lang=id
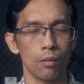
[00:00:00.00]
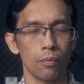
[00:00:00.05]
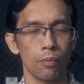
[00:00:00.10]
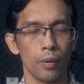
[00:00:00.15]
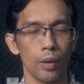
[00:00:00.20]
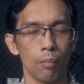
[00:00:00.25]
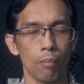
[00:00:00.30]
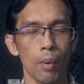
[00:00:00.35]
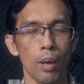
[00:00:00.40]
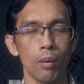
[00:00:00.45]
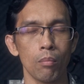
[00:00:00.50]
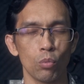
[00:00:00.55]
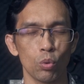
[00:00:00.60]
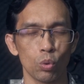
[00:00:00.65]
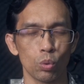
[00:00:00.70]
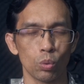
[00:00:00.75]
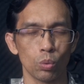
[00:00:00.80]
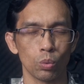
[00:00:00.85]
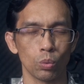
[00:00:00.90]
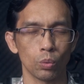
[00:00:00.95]

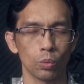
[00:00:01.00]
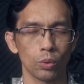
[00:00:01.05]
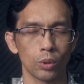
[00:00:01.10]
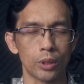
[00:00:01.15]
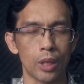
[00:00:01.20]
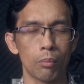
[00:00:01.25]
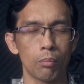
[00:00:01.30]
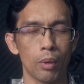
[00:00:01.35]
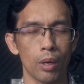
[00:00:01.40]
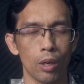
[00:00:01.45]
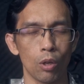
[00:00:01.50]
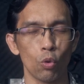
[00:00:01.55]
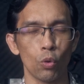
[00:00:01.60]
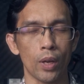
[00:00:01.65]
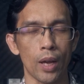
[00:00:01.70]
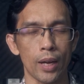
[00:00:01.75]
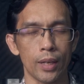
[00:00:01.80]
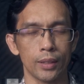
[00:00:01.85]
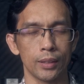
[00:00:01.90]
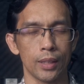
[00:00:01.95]
firman-Mu dan
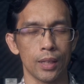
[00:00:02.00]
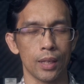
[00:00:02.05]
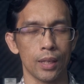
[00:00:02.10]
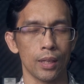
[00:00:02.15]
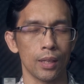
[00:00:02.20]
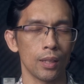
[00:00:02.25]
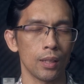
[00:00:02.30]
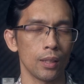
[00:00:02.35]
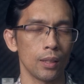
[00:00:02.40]
merenungkannya.